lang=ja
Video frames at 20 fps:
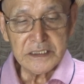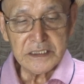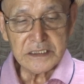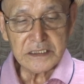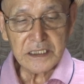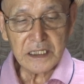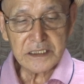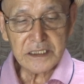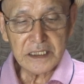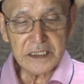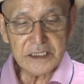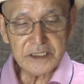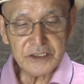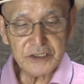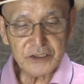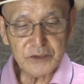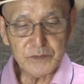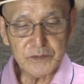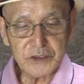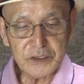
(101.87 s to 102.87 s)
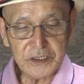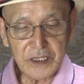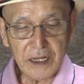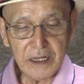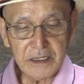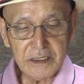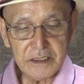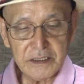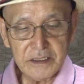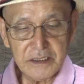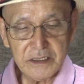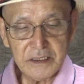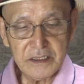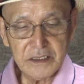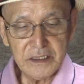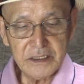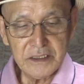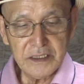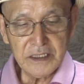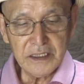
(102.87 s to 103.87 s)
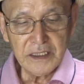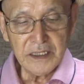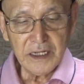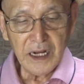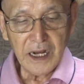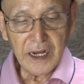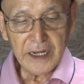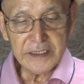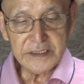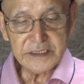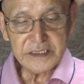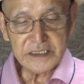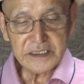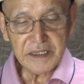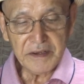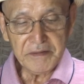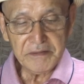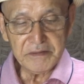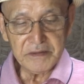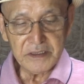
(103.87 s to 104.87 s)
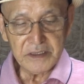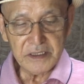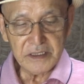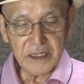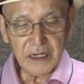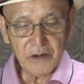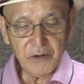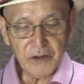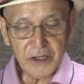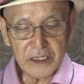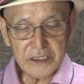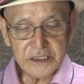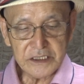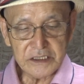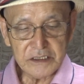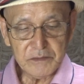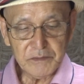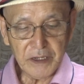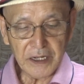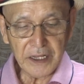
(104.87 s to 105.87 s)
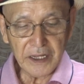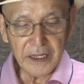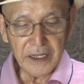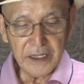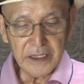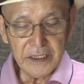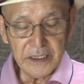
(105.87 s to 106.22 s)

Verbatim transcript: いたたに進む九段、愛知県名古屋市生まれ、